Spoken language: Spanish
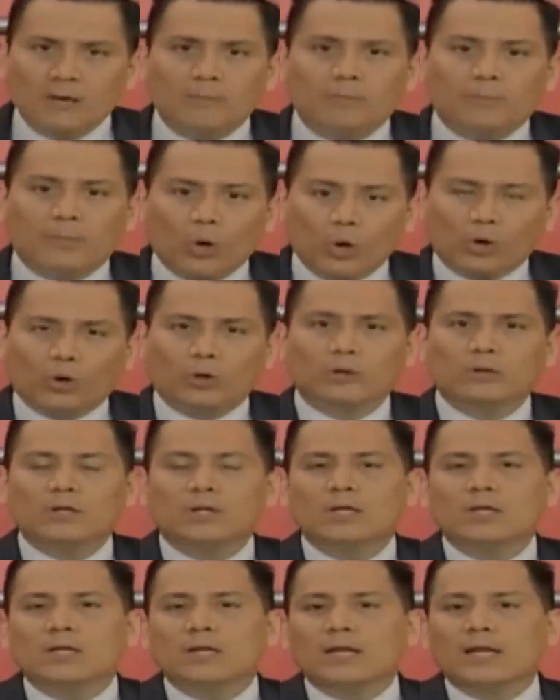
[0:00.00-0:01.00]
por
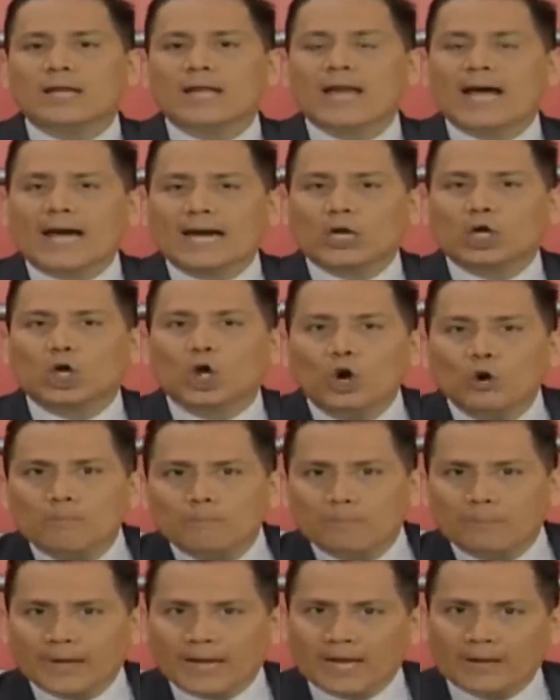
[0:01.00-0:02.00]
la
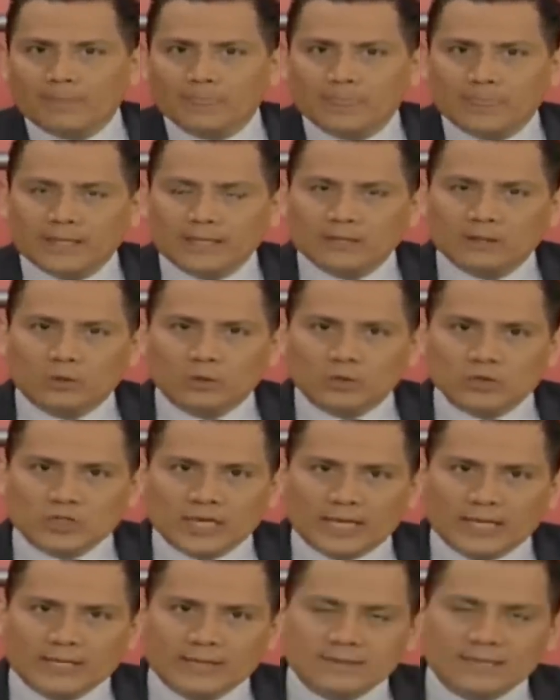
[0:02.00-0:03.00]
compra de estos
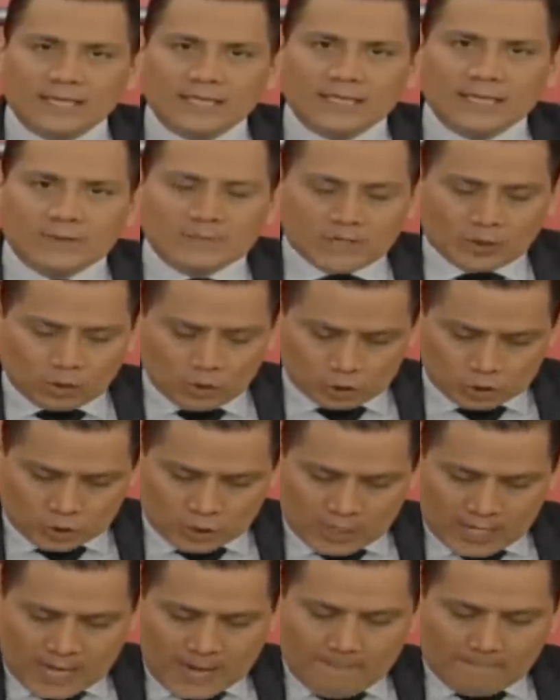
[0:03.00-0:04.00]
agentes
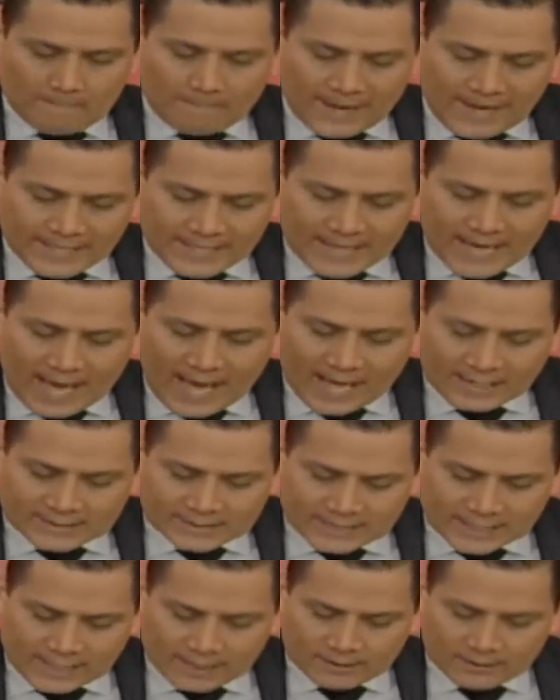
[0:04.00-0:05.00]
químicos, vaya a
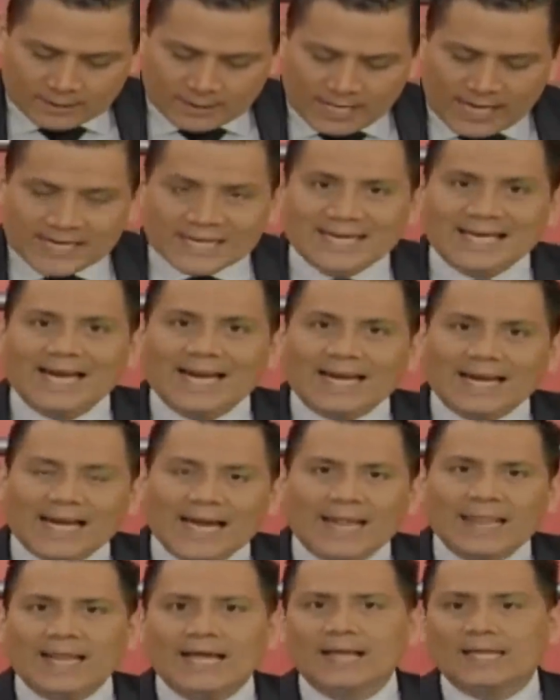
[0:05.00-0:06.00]
ser la
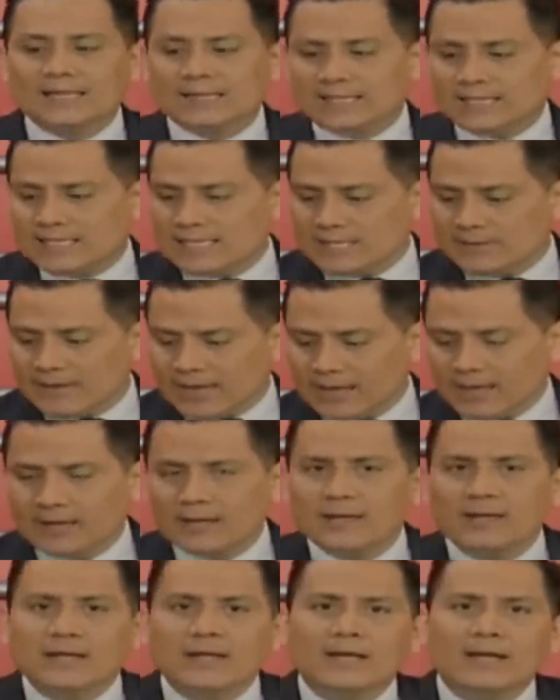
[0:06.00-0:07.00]
encargada de
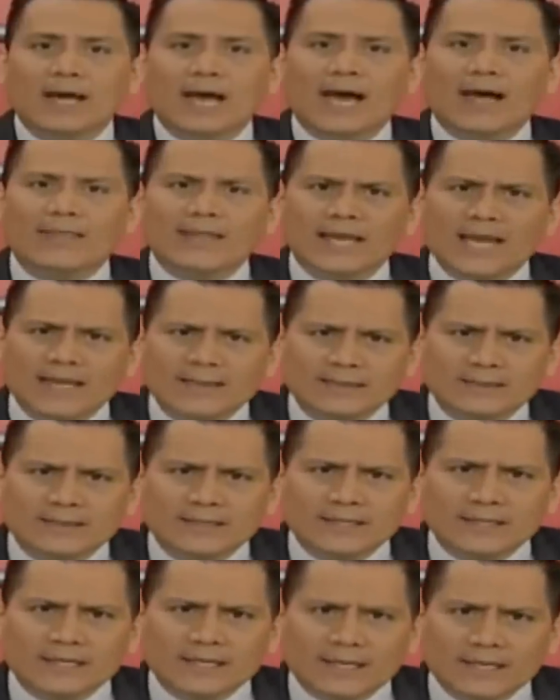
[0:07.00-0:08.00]
llevar
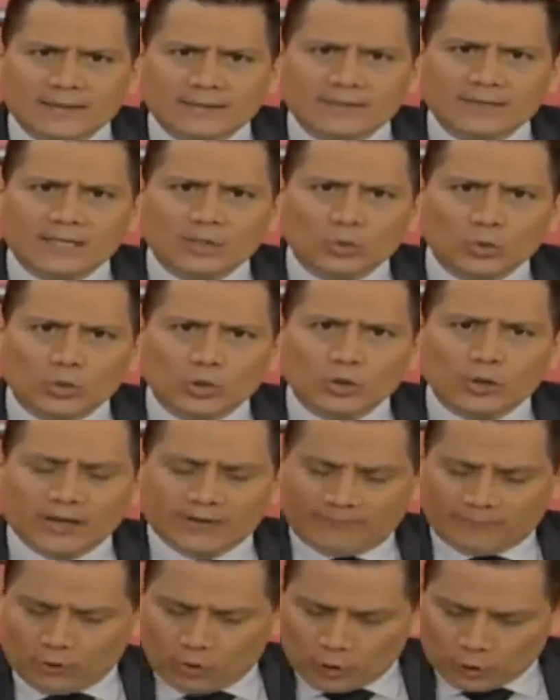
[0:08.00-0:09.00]
adelante este estudio
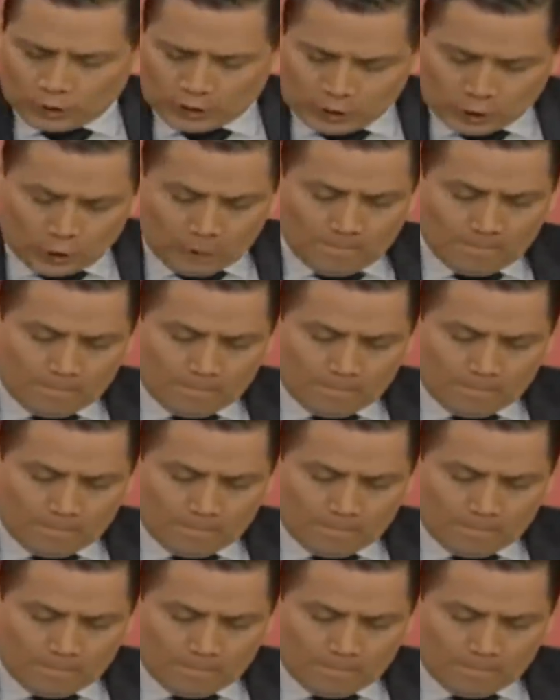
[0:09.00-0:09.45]
grafológico.